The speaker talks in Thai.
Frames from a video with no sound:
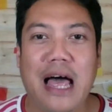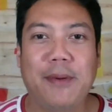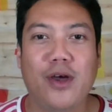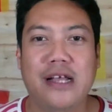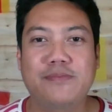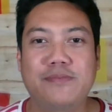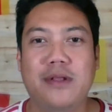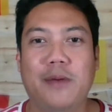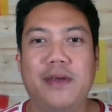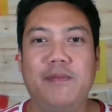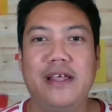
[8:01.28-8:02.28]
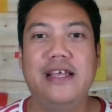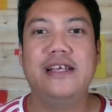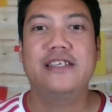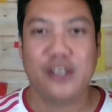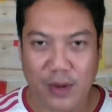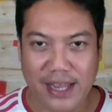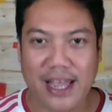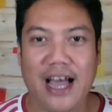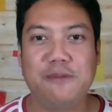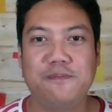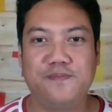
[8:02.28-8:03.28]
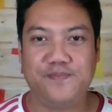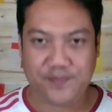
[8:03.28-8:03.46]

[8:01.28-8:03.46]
ไปก่อนครับสำหรับคลิปนี้สวัสดีครับ